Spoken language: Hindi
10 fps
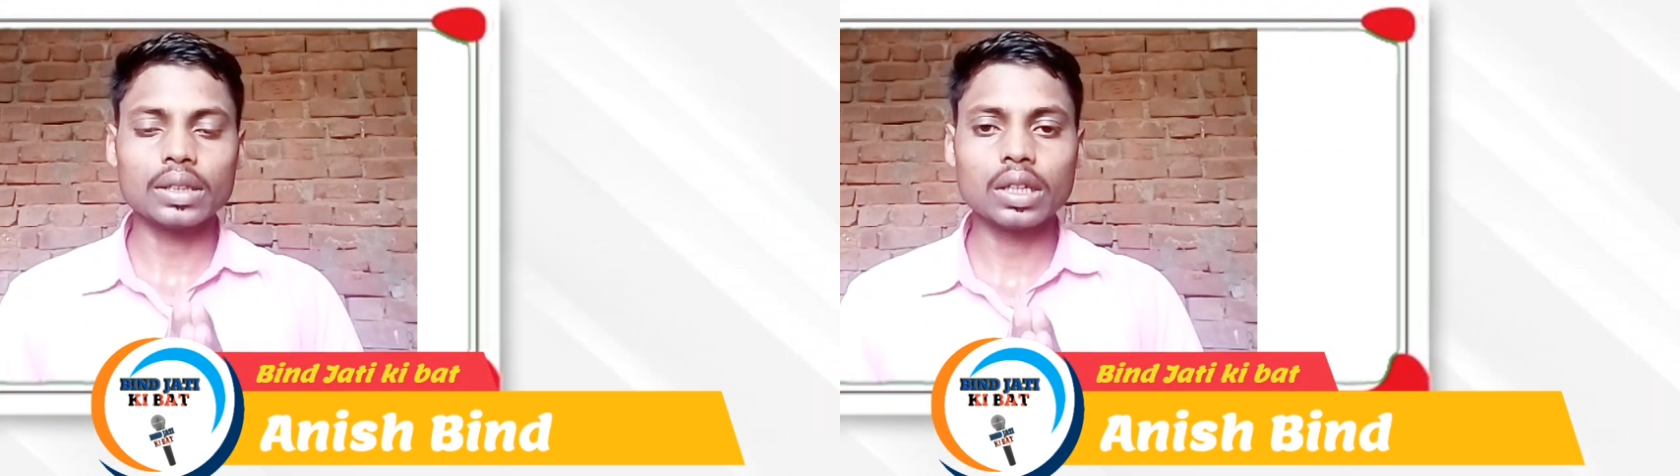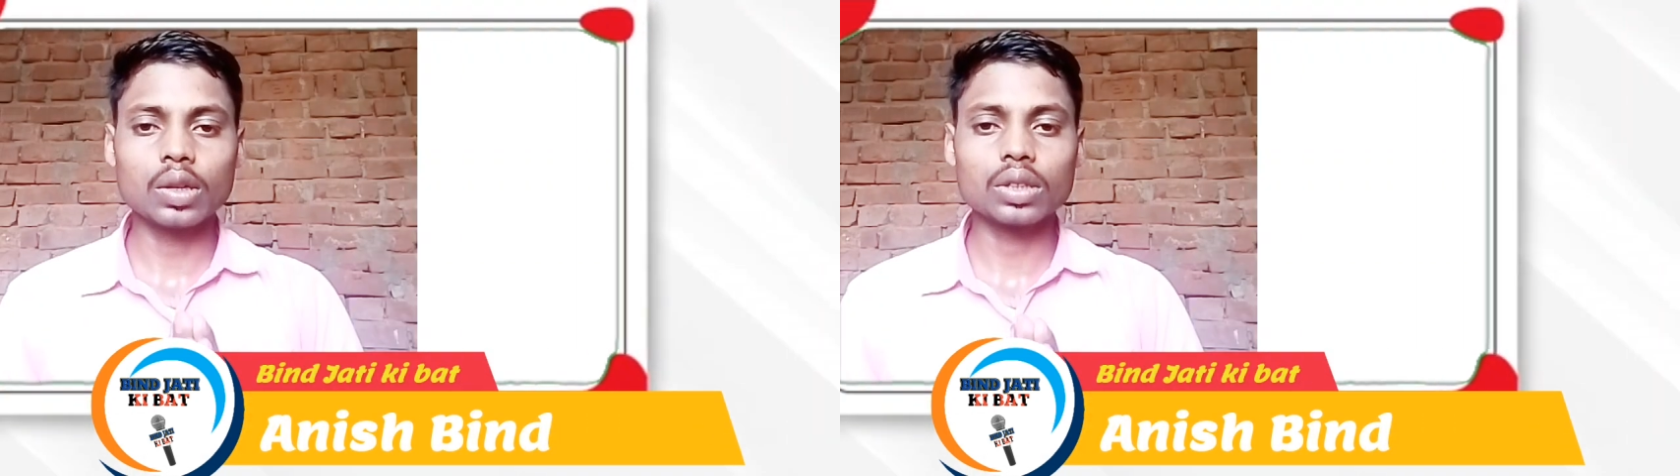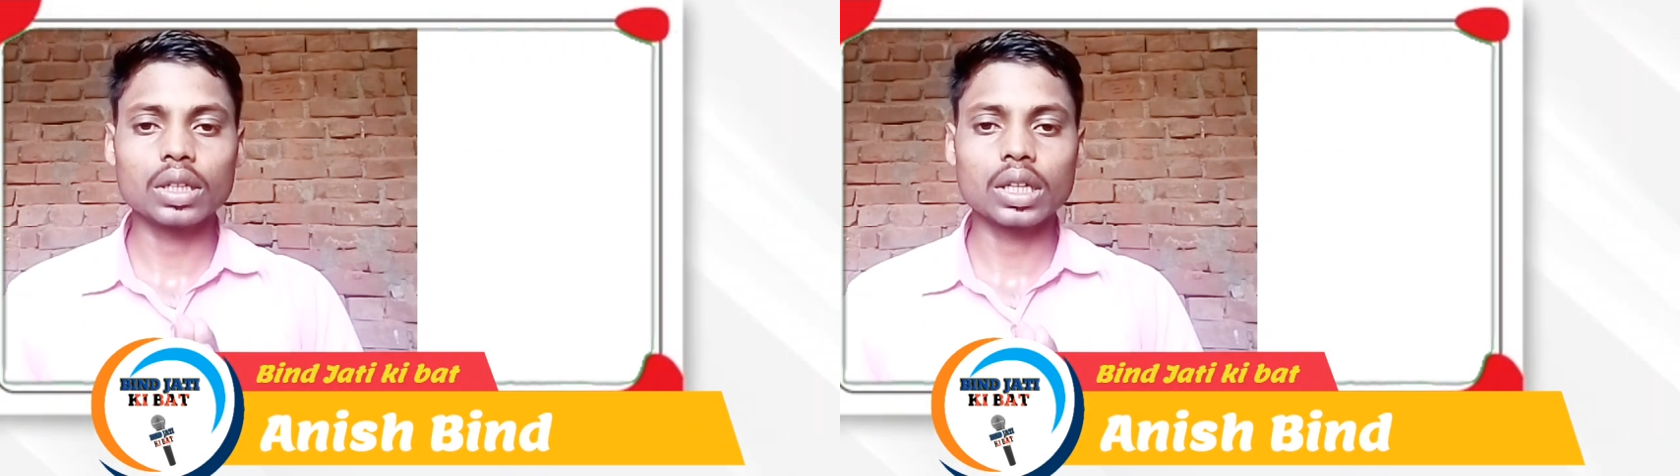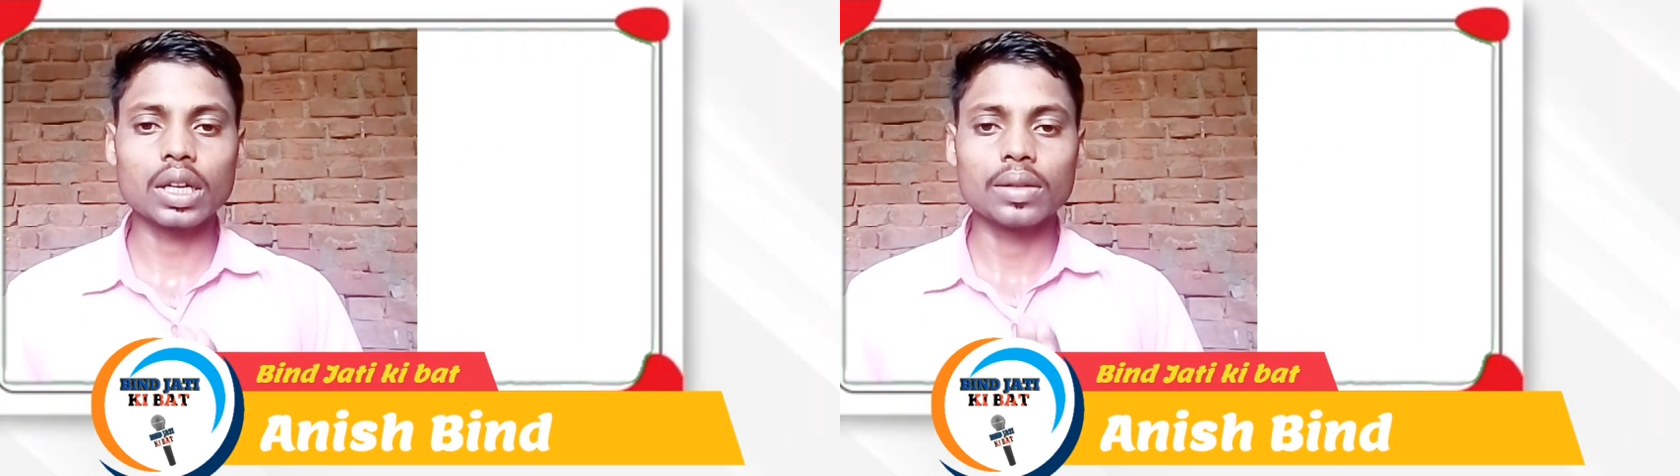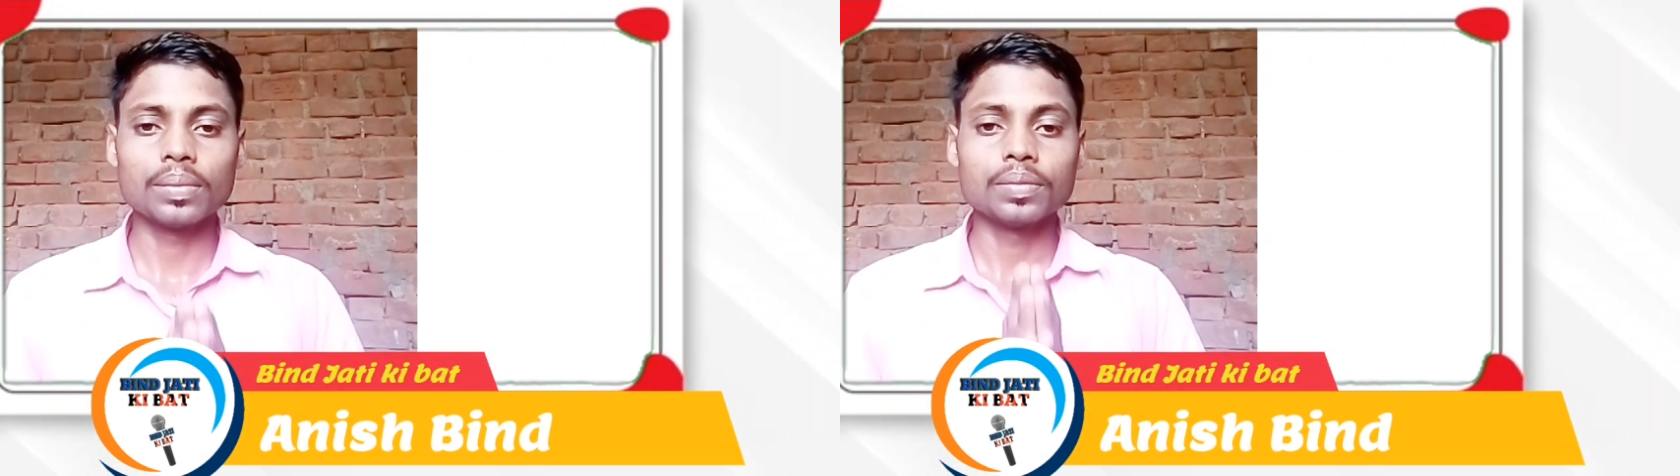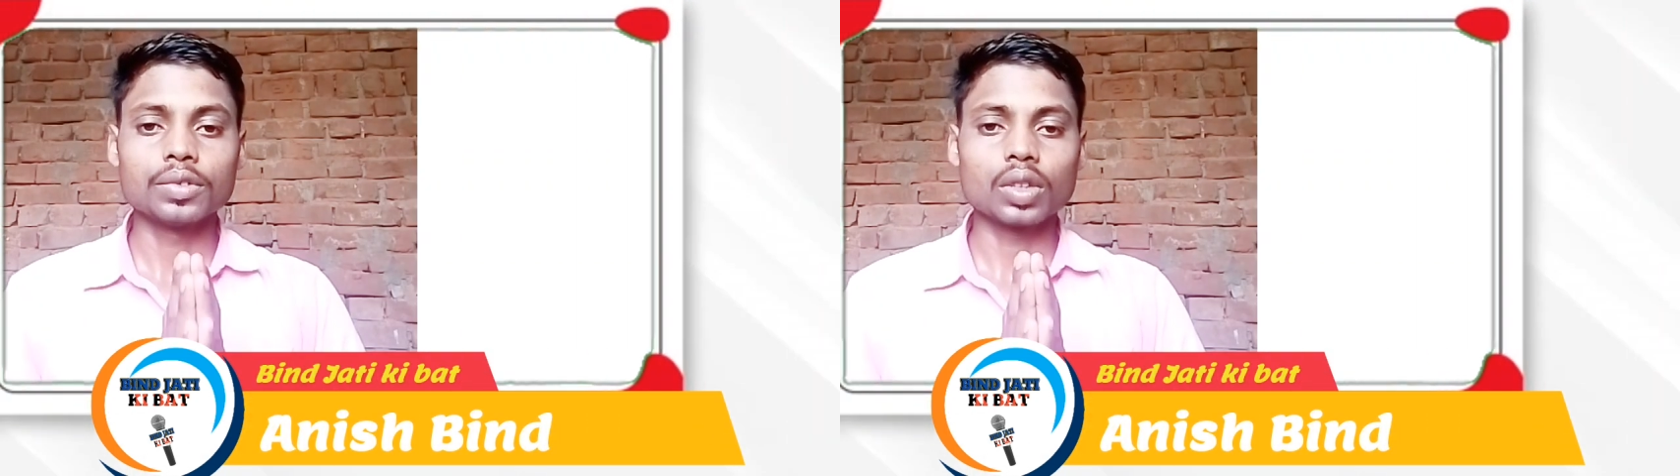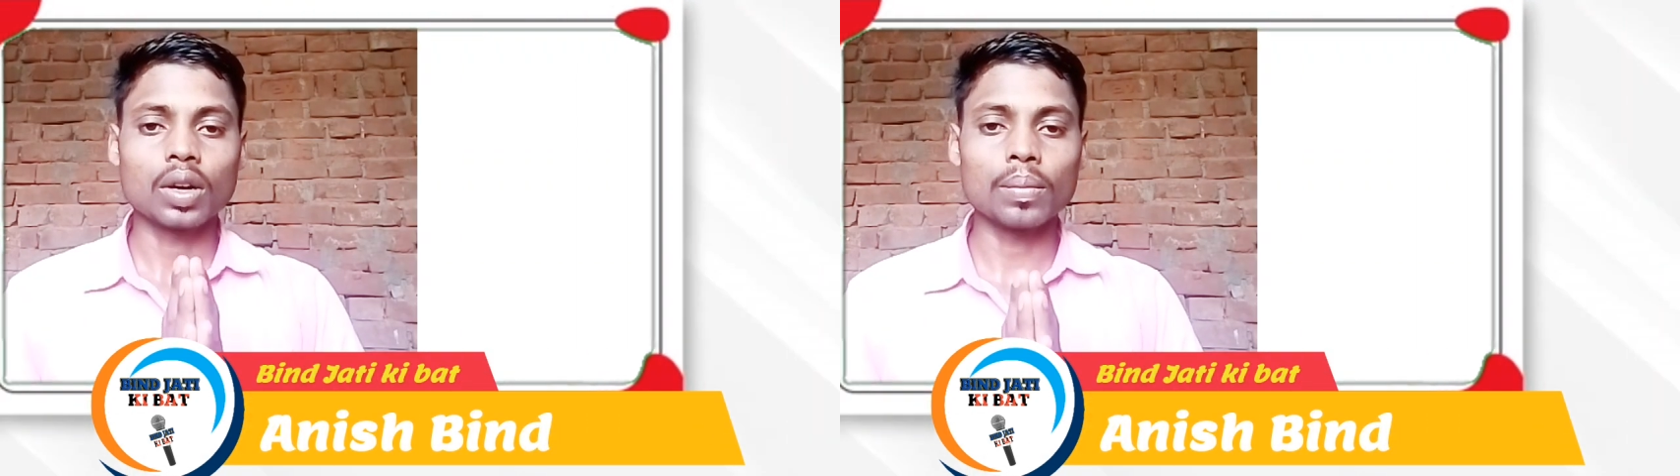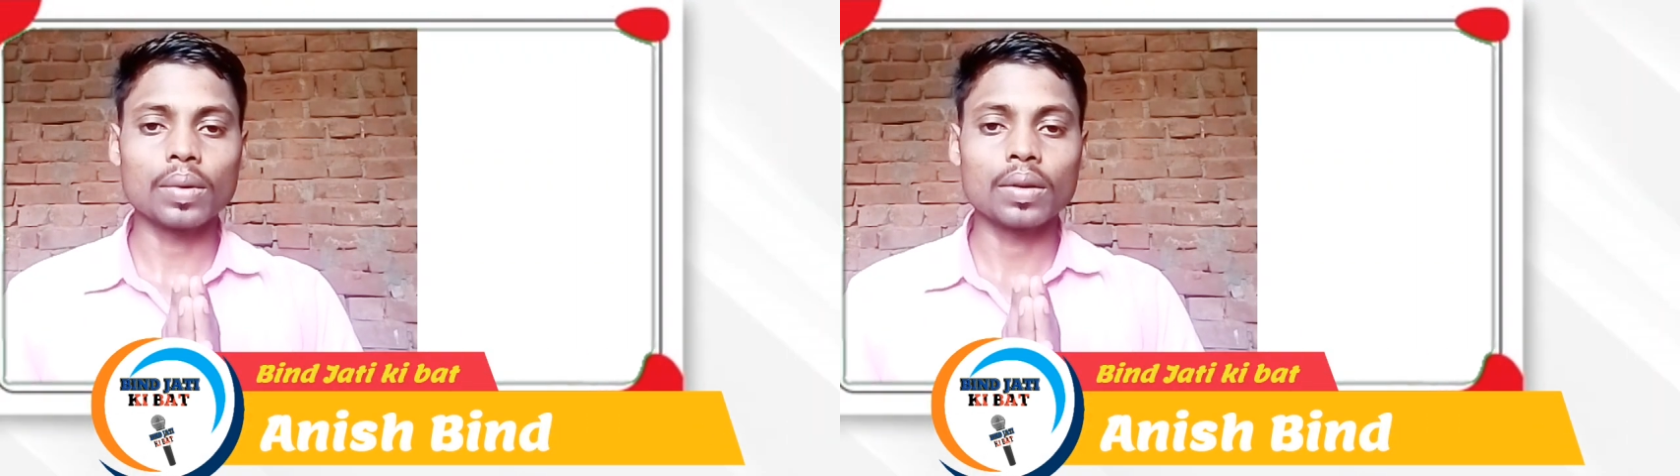प्रार्थना होता था
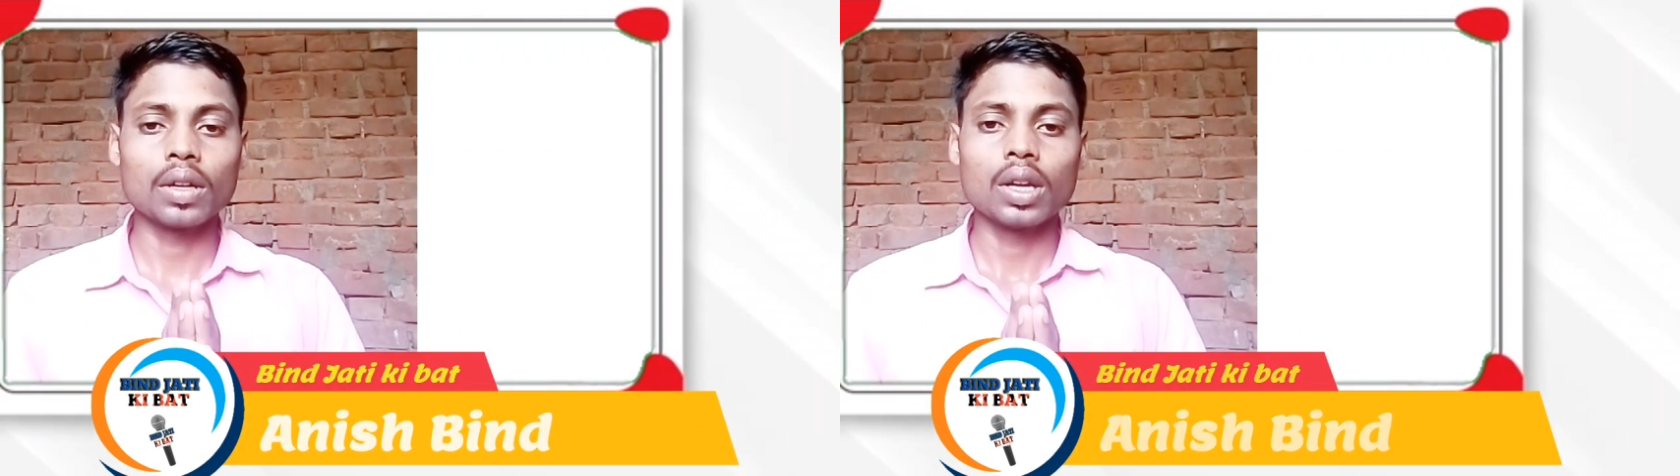तो हम